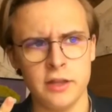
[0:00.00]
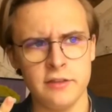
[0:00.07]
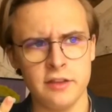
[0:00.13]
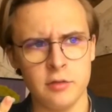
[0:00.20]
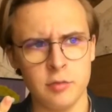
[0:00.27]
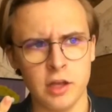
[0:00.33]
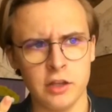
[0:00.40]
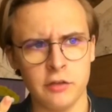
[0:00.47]
c'est une
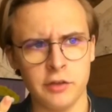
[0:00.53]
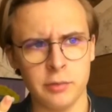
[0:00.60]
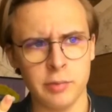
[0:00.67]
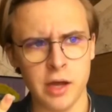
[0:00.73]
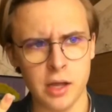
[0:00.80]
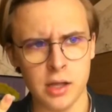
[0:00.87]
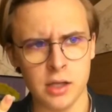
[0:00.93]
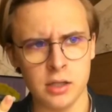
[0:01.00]
blague de votre
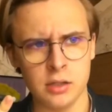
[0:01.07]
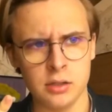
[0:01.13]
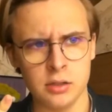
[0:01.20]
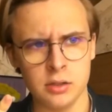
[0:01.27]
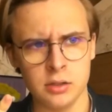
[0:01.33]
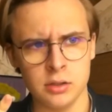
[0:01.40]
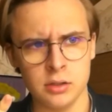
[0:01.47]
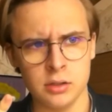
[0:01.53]
part Non,
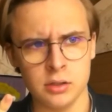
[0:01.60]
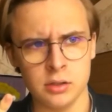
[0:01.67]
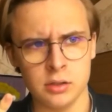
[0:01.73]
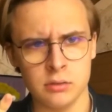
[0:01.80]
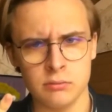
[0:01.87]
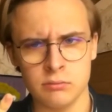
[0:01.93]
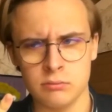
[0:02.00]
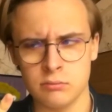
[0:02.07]
monsieur, ce
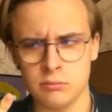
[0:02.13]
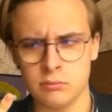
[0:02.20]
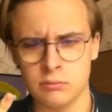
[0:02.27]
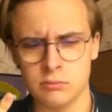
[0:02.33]
n'est pas moi.